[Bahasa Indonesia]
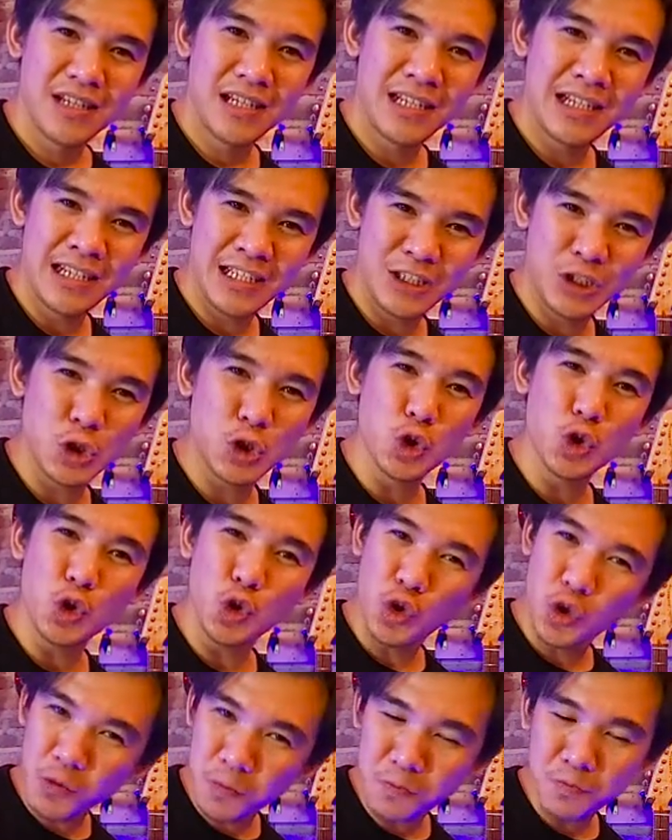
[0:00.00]
Ini
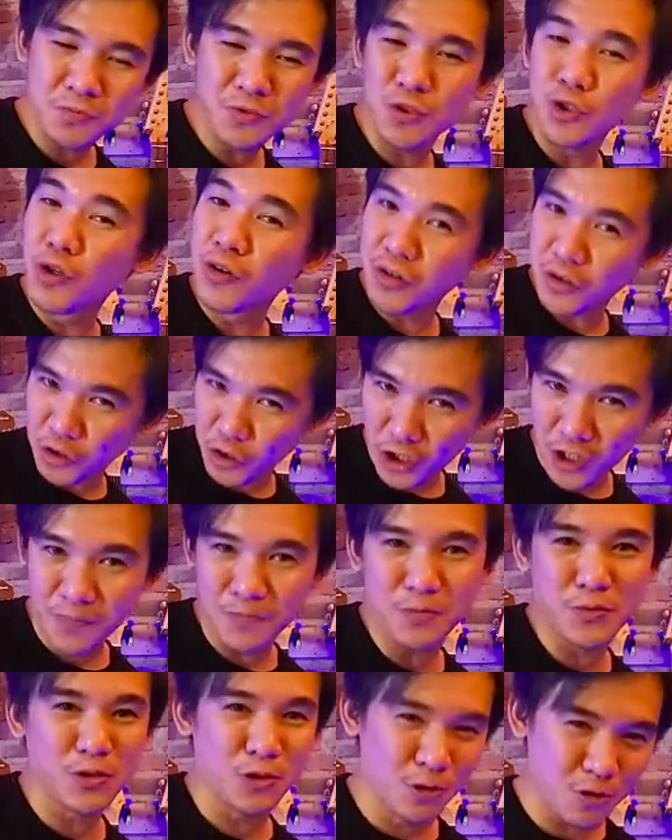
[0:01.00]
cukup,
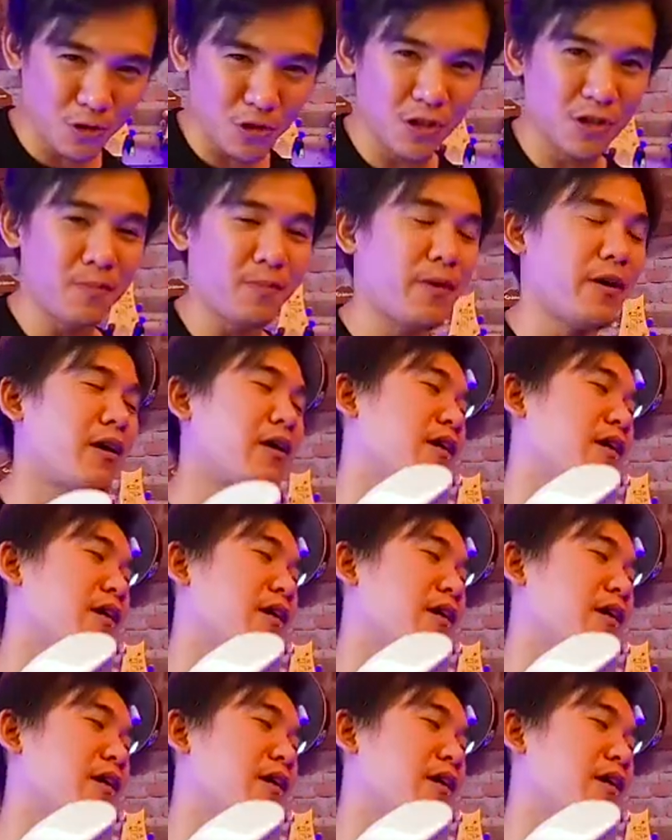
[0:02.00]
cukup, cukup